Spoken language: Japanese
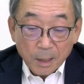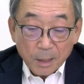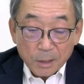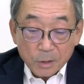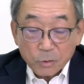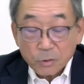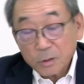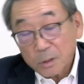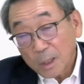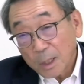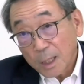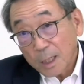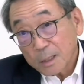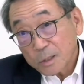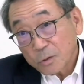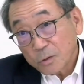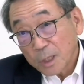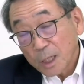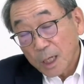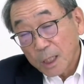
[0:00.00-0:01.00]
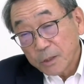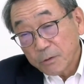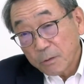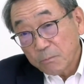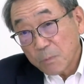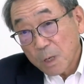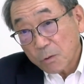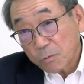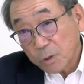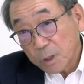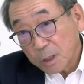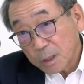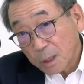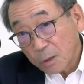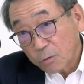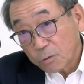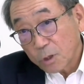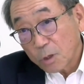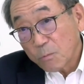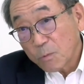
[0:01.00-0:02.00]
そしてその中にはうまくいっ
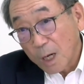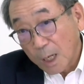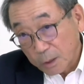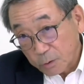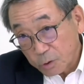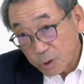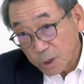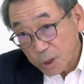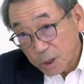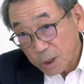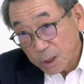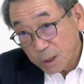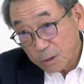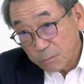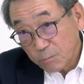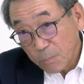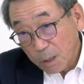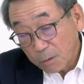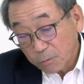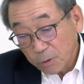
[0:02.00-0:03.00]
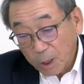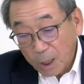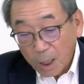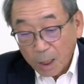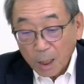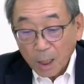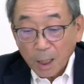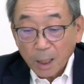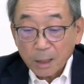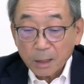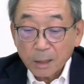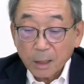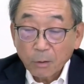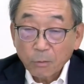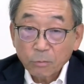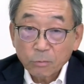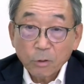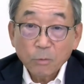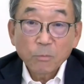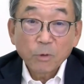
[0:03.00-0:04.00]
たこともあるしうまくいかなかった
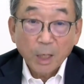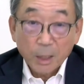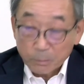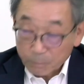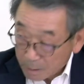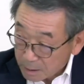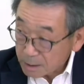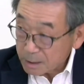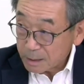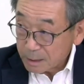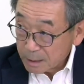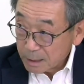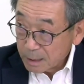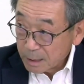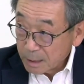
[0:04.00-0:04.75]
こともあります。